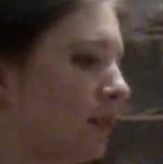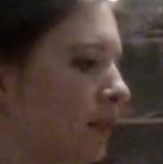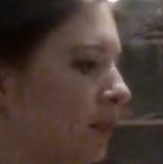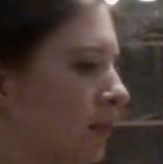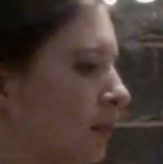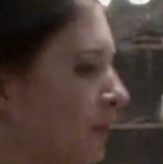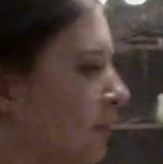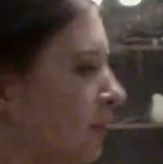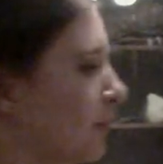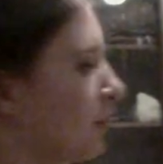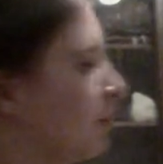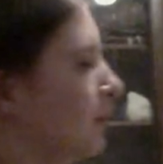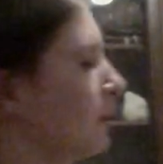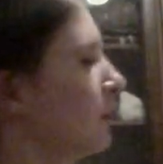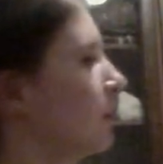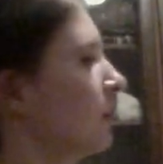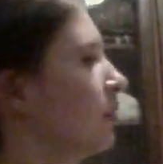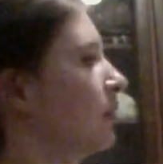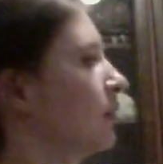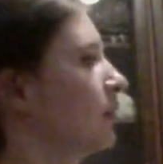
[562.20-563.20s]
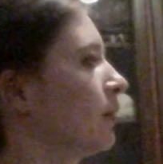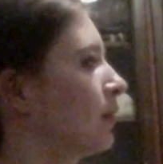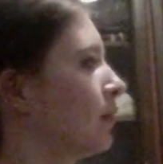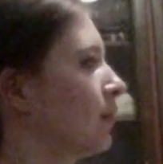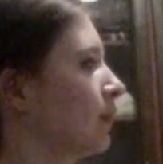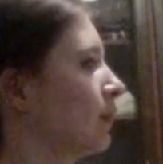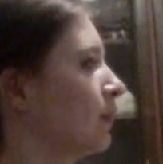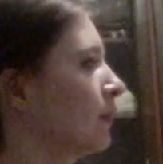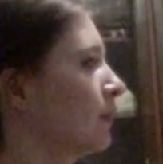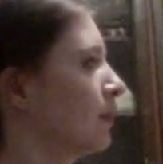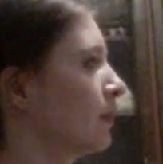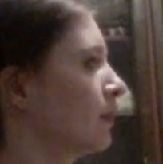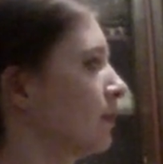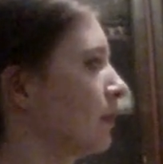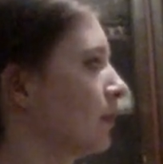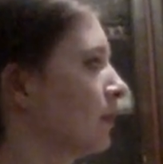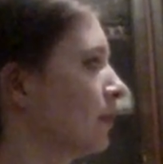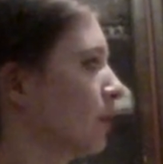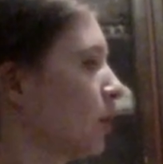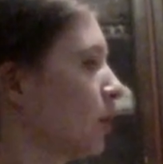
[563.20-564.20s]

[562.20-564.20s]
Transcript: Конечно, билет 220 тысяч стоит.